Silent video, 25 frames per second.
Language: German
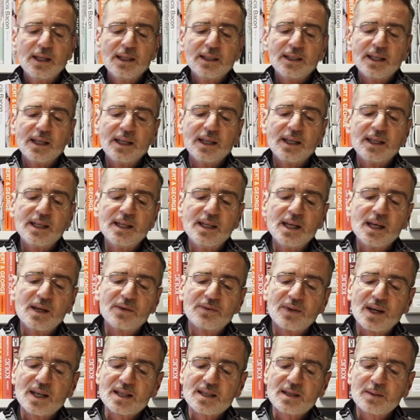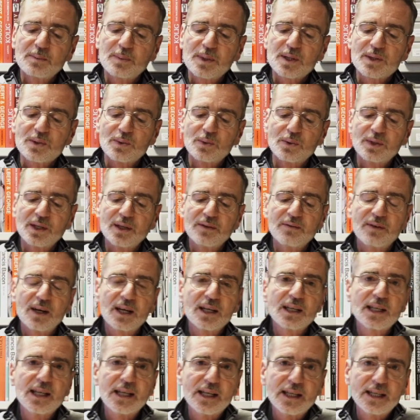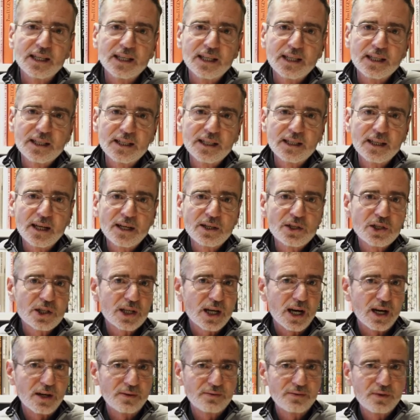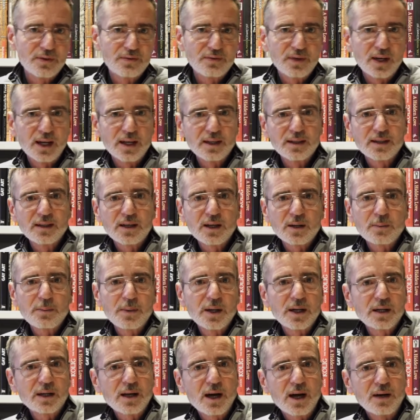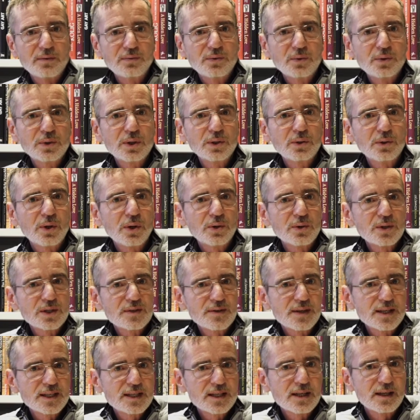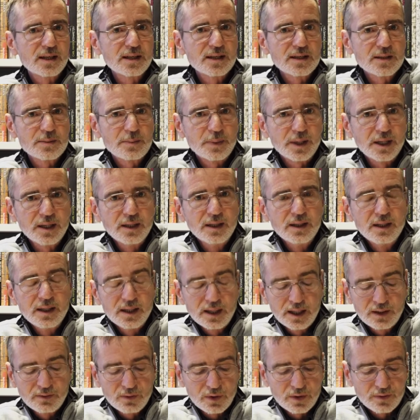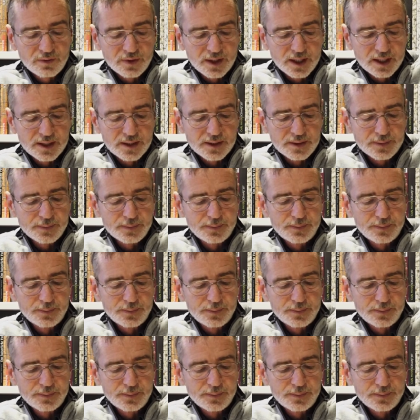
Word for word: Jene hier erfassten Personen waren lediglich in ein Strafverfahren nach 129 1b involviert.